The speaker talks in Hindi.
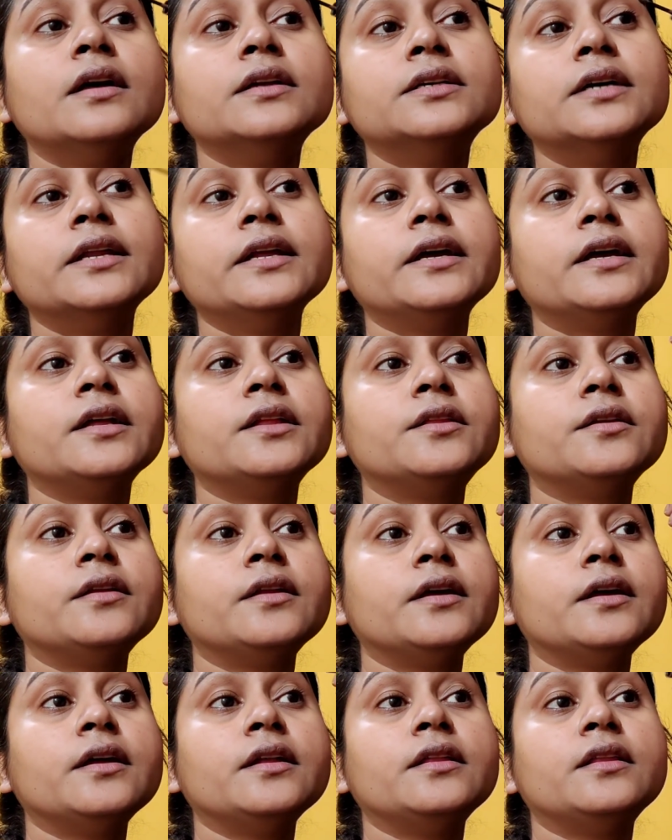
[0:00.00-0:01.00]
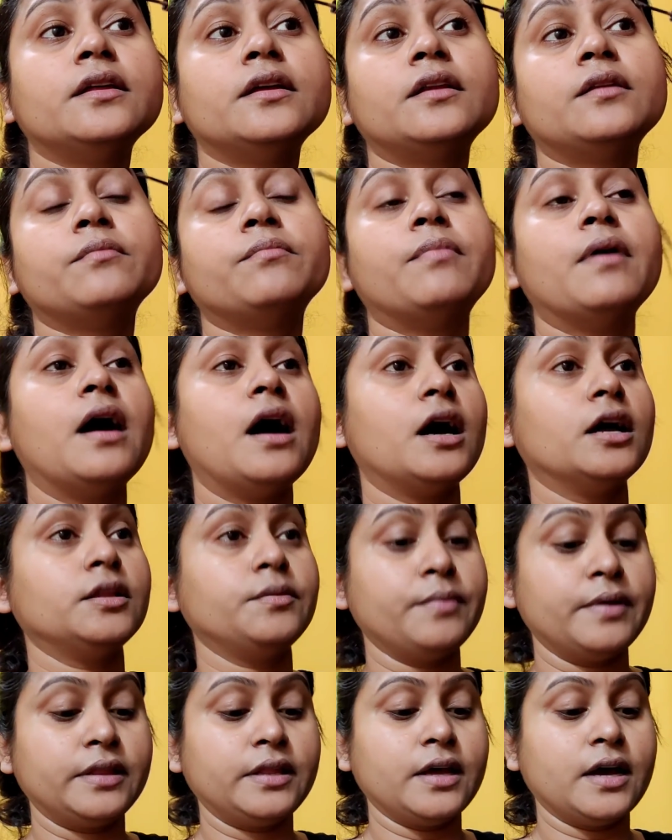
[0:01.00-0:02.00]
न जाने कितने दिन
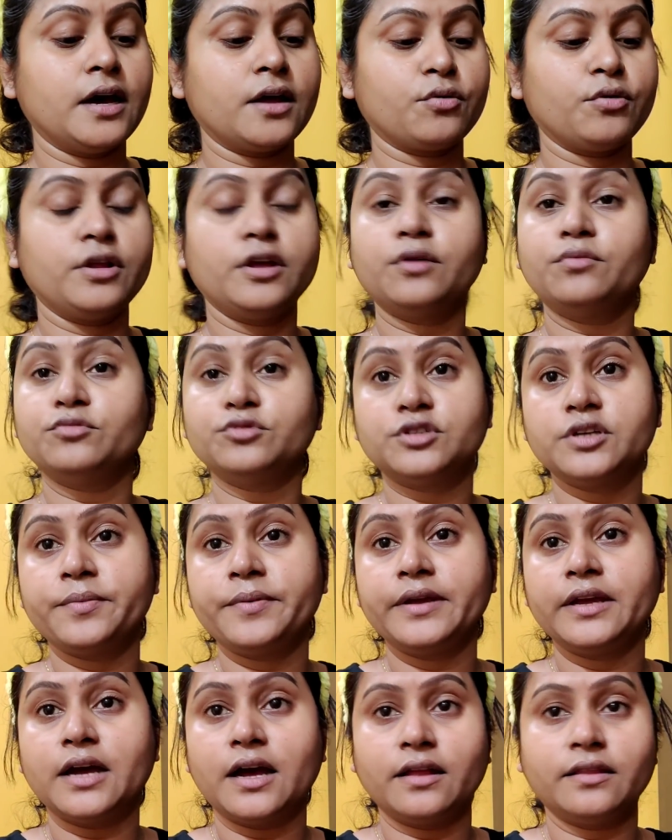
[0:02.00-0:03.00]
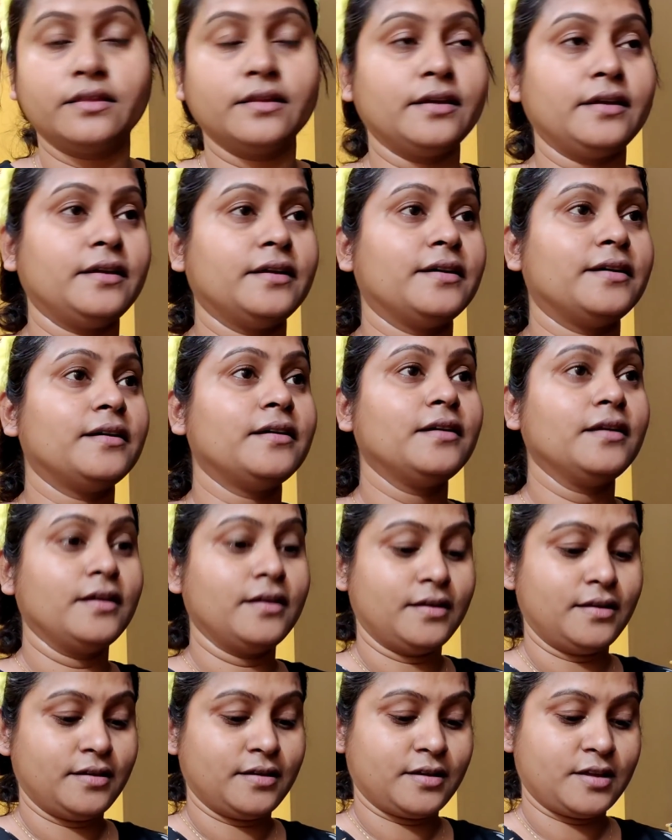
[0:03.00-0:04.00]
बाद मैं तैयार हो रही हूँ मुझे भी याद नहीं है
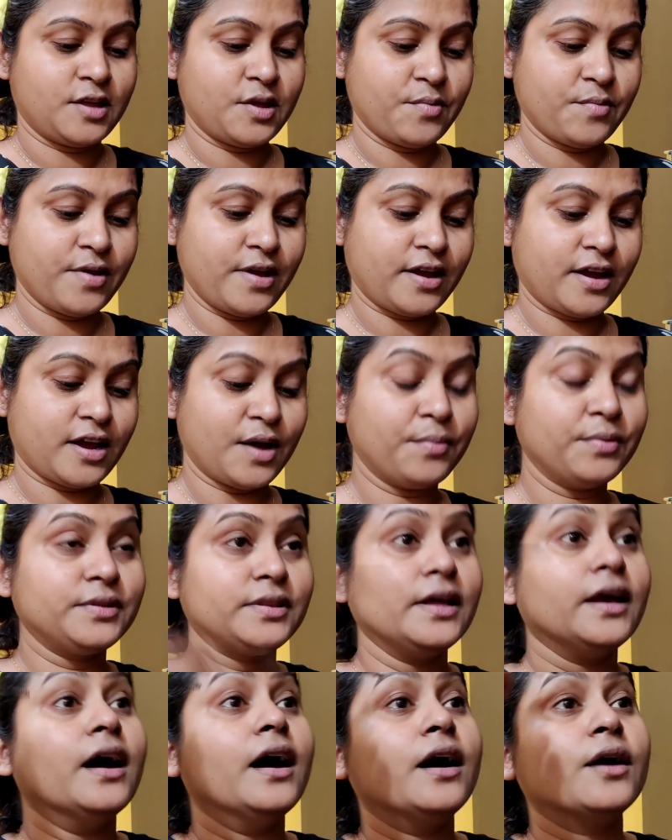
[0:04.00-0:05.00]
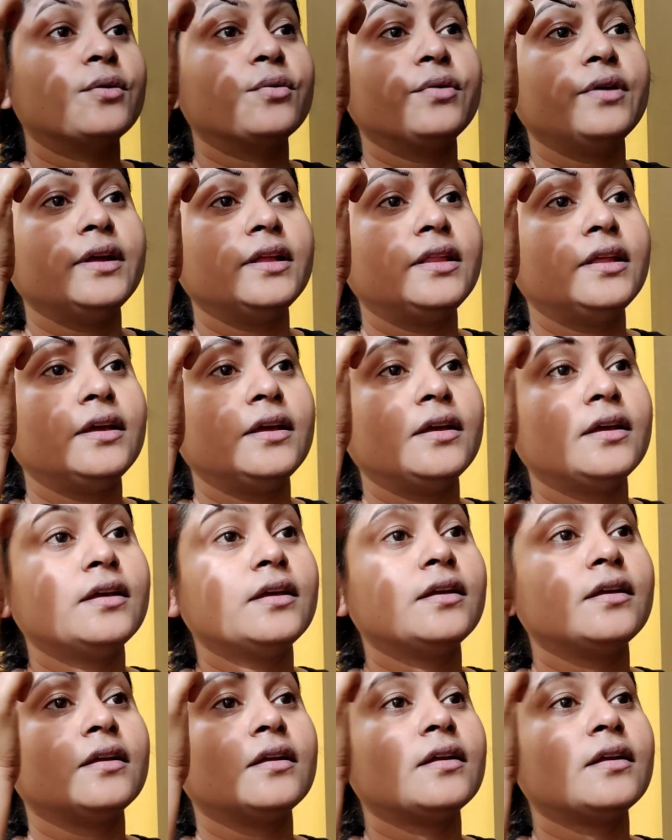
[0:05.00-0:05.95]
कि मैं कब तैयार हुई थी